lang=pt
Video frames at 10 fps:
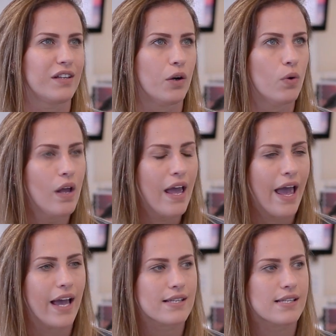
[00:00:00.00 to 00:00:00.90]
Então,
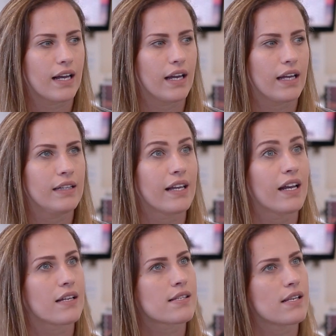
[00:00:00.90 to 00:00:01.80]
essa
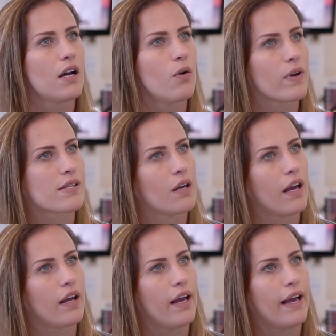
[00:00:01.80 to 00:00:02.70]
integração, essa,
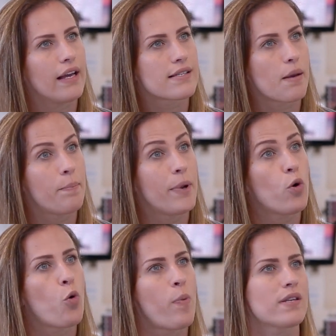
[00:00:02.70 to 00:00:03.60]
é, essa
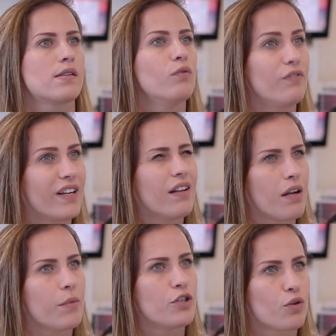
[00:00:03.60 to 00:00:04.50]
preocupação
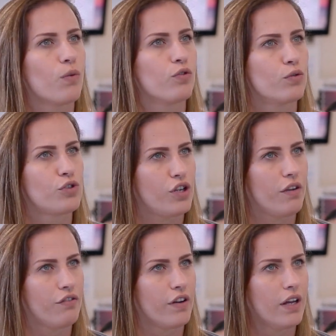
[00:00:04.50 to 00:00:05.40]
verdadeiramente
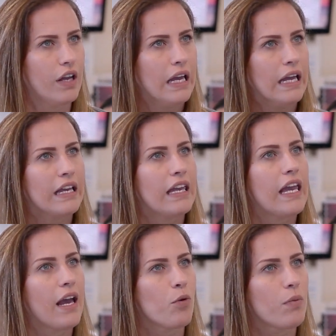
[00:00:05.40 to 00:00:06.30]
consultiva que
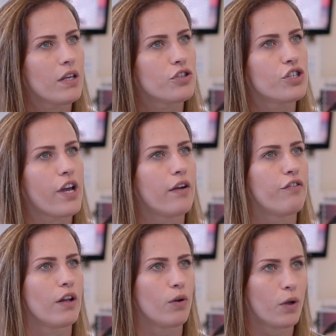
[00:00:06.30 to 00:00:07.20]
realmente gere o
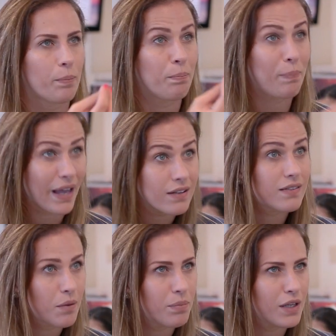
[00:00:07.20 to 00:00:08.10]
valor
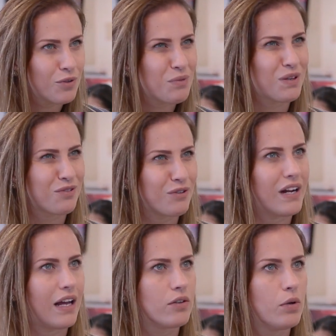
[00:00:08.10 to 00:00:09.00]
percebido e
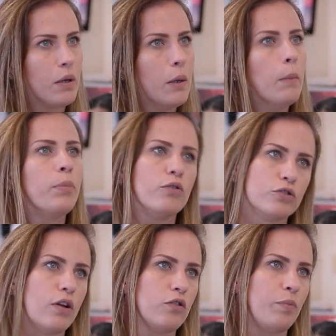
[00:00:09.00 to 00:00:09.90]
mensurado para os
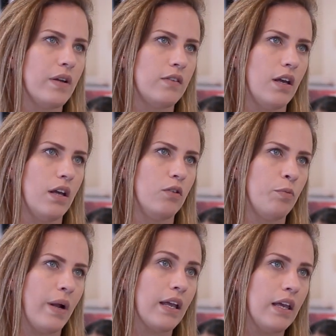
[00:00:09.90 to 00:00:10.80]
nossos parceiros,
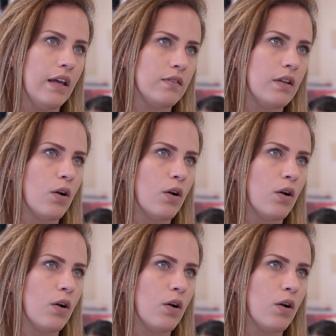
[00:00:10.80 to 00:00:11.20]
para que esse